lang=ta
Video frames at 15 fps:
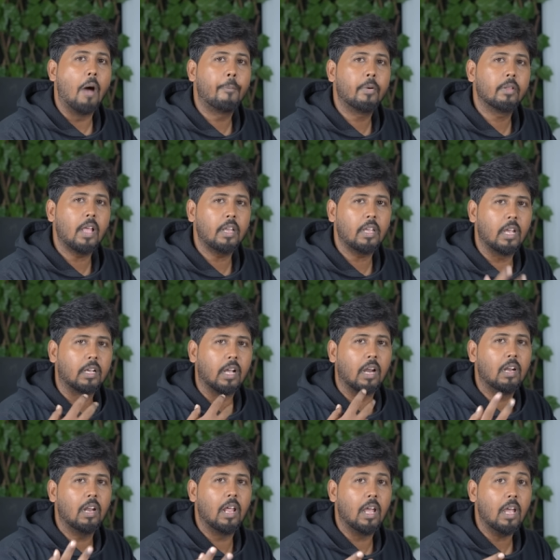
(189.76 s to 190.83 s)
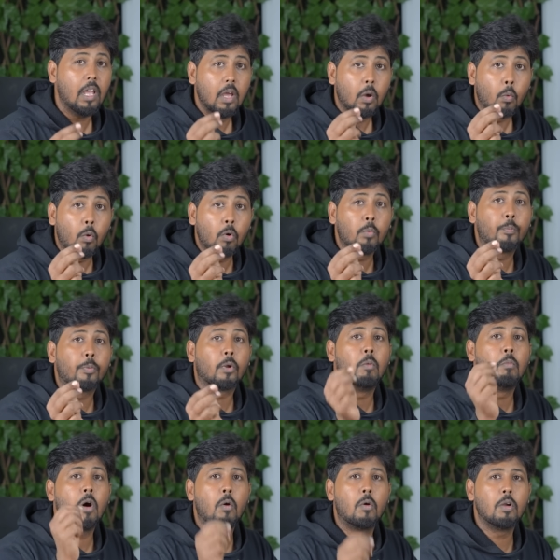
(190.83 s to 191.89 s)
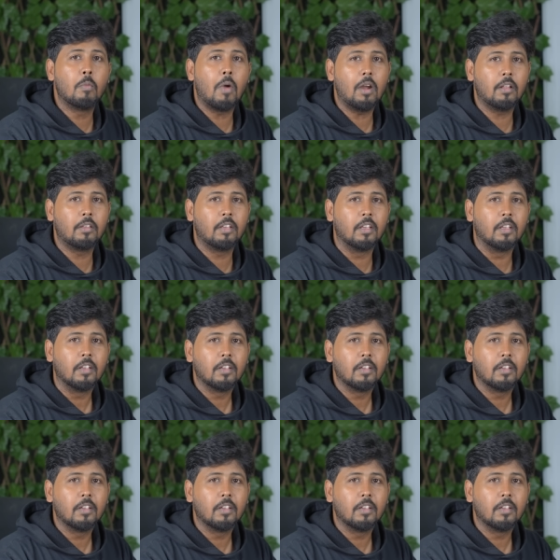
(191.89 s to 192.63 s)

அப்பதான் என் கண்ணுல ஒரு ப்ரொமோ ஒண்ணு மாட்டுச்சு